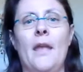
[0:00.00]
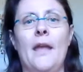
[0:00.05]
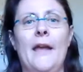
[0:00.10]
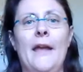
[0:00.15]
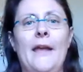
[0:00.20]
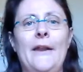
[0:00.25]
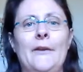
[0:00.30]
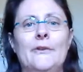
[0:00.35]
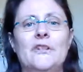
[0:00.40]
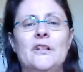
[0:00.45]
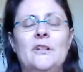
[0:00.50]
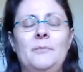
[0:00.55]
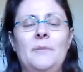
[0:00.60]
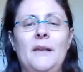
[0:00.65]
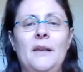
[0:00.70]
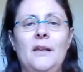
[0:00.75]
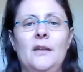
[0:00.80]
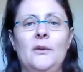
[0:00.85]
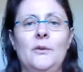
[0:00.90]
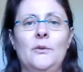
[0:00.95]
alors,
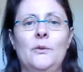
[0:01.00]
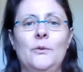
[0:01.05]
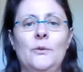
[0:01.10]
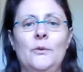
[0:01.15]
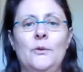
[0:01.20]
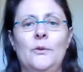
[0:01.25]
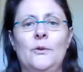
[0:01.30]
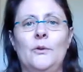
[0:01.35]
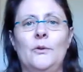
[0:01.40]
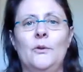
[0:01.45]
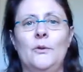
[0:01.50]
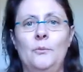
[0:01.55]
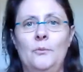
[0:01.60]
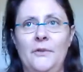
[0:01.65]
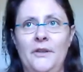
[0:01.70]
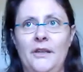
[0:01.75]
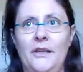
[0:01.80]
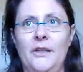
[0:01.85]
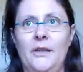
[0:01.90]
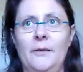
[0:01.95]
j'espère que euh, le
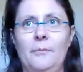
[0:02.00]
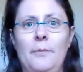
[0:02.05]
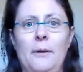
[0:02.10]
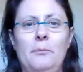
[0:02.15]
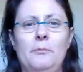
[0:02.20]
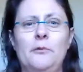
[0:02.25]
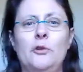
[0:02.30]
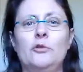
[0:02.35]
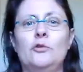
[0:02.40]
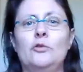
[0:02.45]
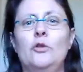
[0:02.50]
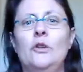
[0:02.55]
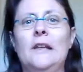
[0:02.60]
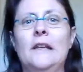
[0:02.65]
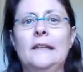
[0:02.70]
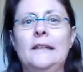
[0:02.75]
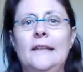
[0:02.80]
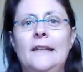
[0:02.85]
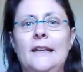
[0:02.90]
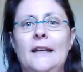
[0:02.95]
petit pep talk du
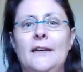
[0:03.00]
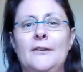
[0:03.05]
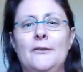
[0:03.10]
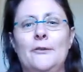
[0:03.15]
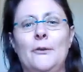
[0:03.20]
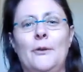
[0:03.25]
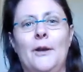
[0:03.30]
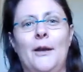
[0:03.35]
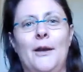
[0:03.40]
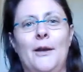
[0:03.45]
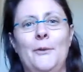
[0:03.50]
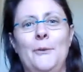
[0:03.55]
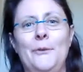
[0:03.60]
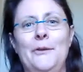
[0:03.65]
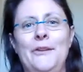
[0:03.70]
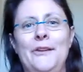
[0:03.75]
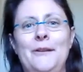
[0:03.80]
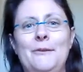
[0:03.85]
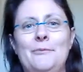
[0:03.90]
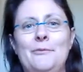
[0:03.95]
lundi là sera
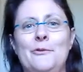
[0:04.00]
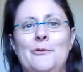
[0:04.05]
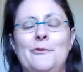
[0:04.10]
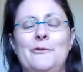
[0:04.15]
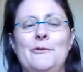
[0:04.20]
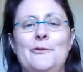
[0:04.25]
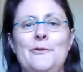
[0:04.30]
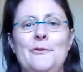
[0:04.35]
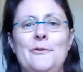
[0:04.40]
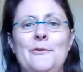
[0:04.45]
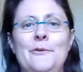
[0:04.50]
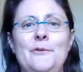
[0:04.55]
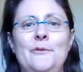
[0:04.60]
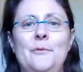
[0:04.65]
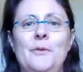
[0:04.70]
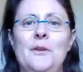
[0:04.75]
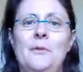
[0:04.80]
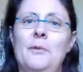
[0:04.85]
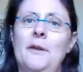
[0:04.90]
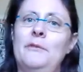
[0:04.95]
utile pour vous.
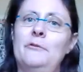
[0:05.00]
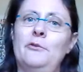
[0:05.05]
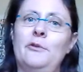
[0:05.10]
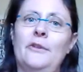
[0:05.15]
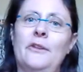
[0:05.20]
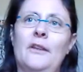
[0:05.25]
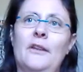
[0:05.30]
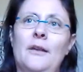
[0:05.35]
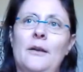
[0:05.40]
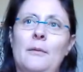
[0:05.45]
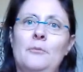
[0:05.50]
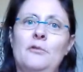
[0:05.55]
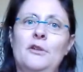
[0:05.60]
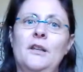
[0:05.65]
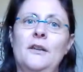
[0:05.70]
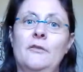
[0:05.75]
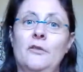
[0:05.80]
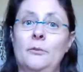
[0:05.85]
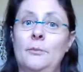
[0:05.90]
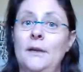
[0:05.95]
N'oubliez pas de vous abonner
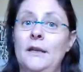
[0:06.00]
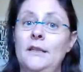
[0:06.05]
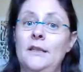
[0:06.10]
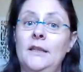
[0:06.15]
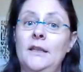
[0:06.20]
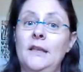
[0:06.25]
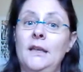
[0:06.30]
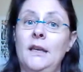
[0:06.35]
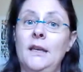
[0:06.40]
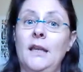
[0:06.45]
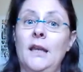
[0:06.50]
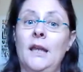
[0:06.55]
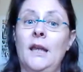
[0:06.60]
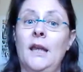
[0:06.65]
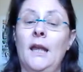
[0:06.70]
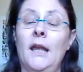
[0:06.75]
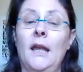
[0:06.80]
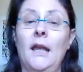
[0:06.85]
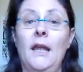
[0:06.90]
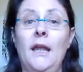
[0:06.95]
avant de partir
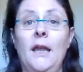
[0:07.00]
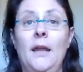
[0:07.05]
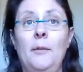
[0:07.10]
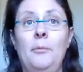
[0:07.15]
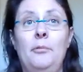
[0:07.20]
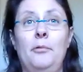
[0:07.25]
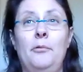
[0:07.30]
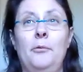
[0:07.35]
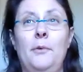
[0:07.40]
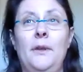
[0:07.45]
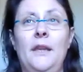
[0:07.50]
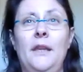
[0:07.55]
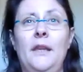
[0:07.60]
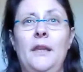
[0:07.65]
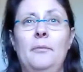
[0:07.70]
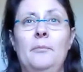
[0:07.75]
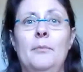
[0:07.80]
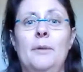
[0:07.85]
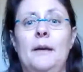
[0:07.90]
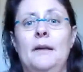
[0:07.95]
et
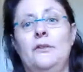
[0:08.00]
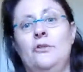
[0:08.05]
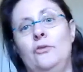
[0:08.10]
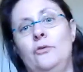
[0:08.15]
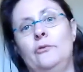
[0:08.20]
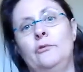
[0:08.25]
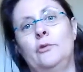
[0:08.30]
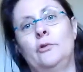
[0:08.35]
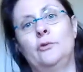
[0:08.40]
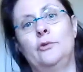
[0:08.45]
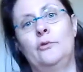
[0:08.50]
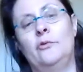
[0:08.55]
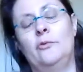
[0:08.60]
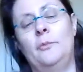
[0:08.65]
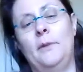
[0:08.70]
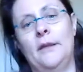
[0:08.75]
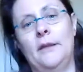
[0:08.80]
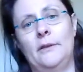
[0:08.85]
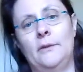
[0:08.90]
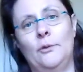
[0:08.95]
puis, bah, je vous retrouve
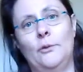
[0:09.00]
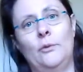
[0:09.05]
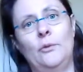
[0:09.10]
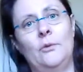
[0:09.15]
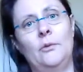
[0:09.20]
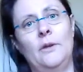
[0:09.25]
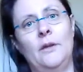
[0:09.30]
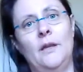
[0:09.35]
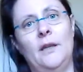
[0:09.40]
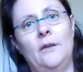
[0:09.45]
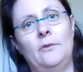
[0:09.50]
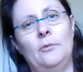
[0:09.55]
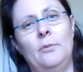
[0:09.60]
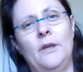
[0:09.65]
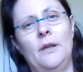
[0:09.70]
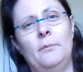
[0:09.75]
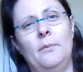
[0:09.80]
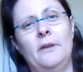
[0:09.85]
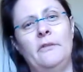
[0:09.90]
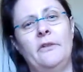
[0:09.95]
bientôt. Et
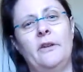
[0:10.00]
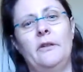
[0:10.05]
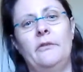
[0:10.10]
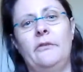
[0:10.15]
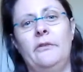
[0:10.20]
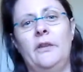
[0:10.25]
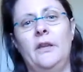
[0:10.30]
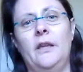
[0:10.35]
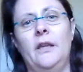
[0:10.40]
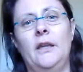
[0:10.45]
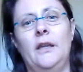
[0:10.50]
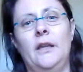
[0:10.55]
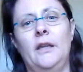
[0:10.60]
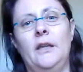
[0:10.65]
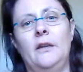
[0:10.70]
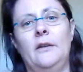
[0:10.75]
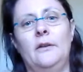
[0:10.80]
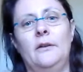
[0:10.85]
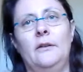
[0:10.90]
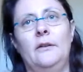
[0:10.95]
n'oubliez pas de
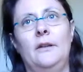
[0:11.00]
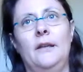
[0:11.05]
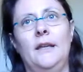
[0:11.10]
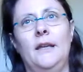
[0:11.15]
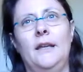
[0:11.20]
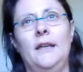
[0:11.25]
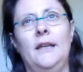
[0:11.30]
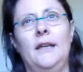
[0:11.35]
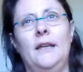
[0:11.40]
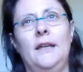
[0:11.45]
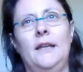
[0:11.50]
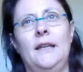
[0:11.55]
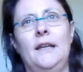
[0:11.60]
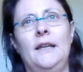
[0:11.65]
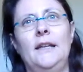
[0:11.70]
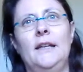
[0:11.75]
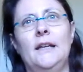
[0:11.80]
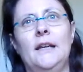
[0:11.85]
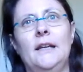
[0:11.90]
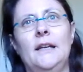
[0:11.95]
vérifier euh, les,
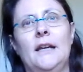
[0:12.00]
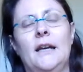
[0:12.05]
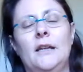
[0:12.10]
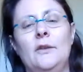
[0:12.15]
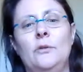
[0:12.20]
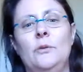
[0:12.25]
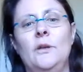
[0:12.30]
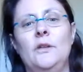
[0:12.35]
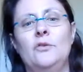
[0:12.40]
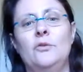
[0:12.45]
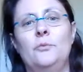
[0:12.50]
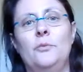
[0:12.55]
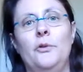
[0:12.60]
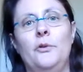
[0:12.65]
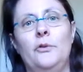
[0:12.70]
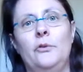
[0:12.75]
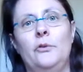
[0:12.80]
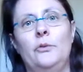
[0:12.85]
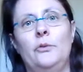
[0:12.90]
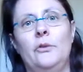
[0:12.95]
liens gratuits que je
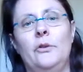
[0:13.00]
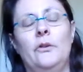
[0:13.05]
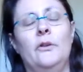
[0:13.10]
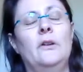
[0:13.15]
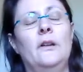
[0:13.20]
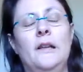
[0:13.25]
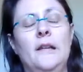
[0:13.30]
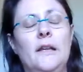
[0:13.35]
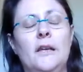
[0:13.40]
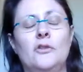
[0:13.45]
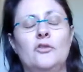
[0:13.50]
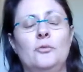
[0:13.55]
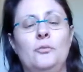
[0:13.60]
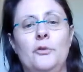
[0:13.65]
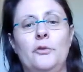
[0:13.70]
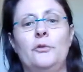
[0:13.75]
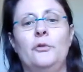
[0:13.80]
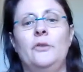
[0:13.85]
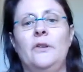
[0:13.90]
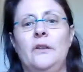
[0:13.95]
poste sous, euh, les liens que je
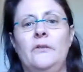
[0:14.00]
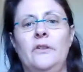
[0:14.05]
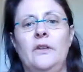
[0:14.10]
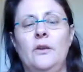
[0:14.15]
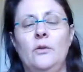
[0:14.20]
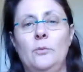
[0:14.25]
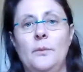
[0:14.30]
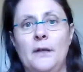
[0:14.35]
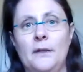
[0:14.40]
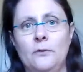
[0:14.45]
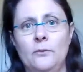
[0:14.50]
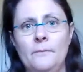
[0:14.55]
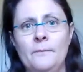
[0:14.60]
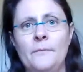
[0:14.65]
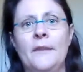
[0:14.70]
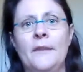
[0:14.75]
poste sous cette vidéo, pardon,